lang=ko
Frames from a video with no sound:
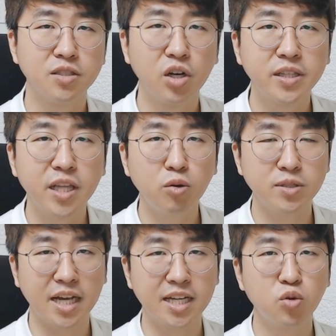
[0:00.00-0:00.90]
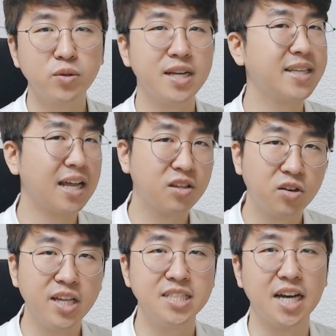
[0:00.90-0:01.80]
절대로 자기 속내를 다
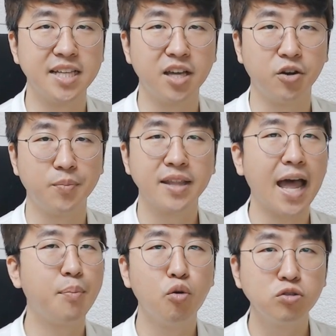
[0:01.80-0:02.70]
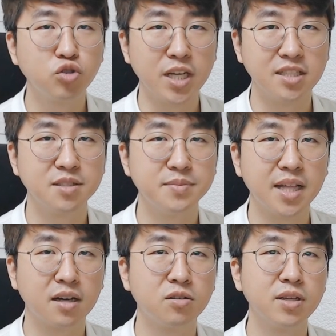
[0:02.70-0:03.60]
드러내지 않아요. 다 보여주지
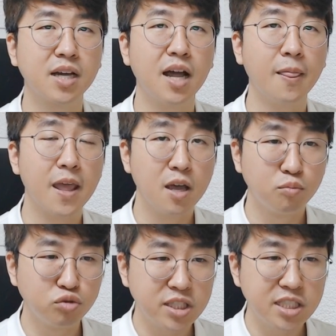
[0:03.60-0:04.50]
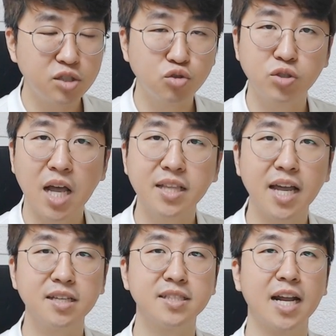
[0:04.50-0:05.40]
않습니다. 그러니까 무진일주를
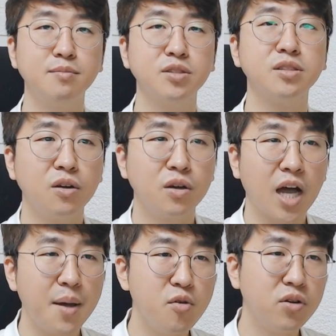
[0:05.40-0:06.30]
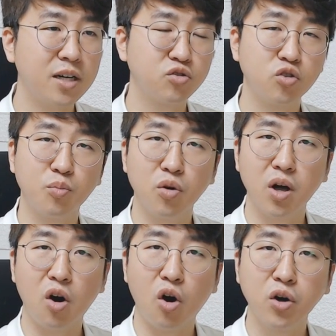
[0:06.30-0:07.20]
상대하는 사람은 가면 갈수록
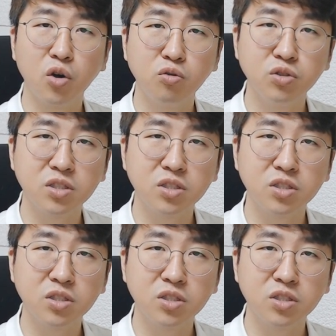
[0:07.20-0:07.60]
뭔가 어려운